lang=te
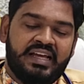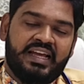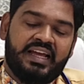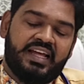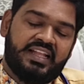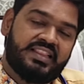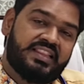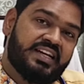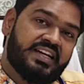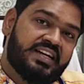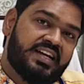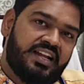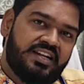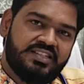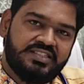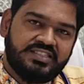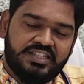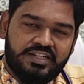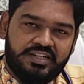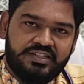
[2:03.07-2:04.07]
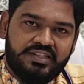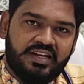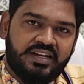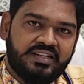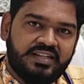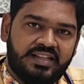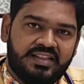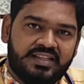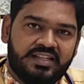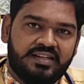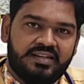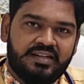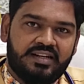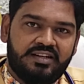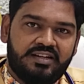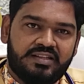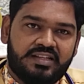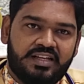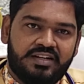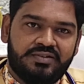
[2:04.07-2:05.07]
ఎంతకాలం చిరుధాన్యాలు
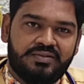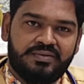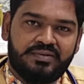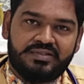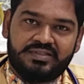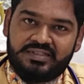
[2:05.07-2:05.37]
తినగలుగుతారు